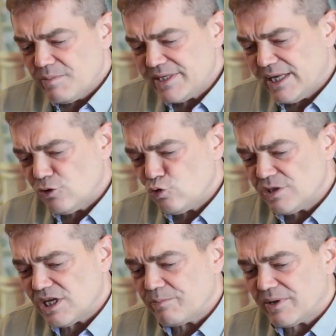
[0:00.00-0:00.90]
mesela
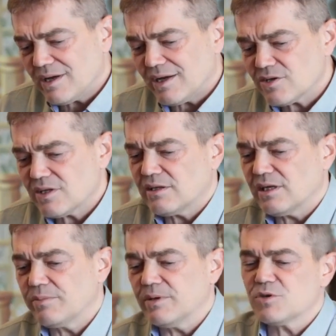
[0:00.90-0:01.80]
şu sehpa ağaçtan
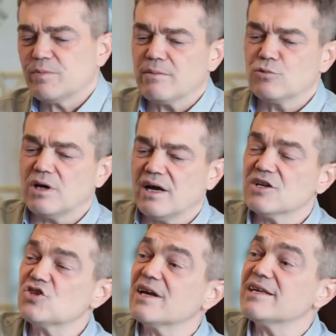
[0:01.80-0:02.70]
yapılmış. Ben bunu
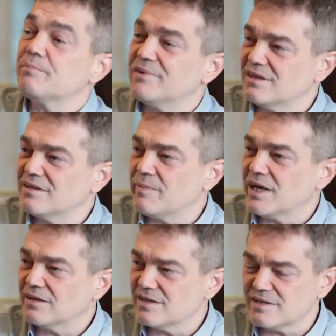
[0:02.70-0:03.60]
ağaçtan yapıldı
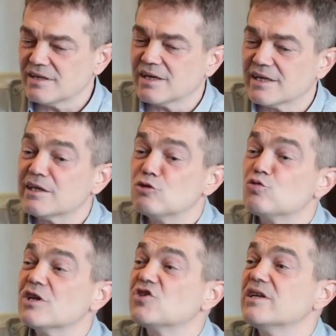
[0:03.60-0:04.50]
demek. Nasıl ki aradaki
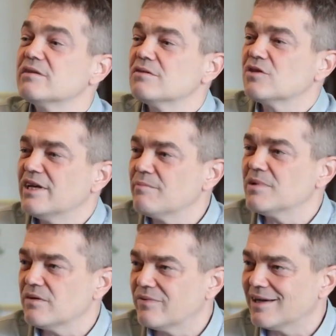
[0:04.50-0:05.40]
süreçleri dışlayan
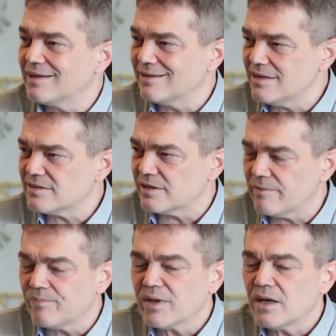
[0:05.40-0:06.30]
bir ifade değilse.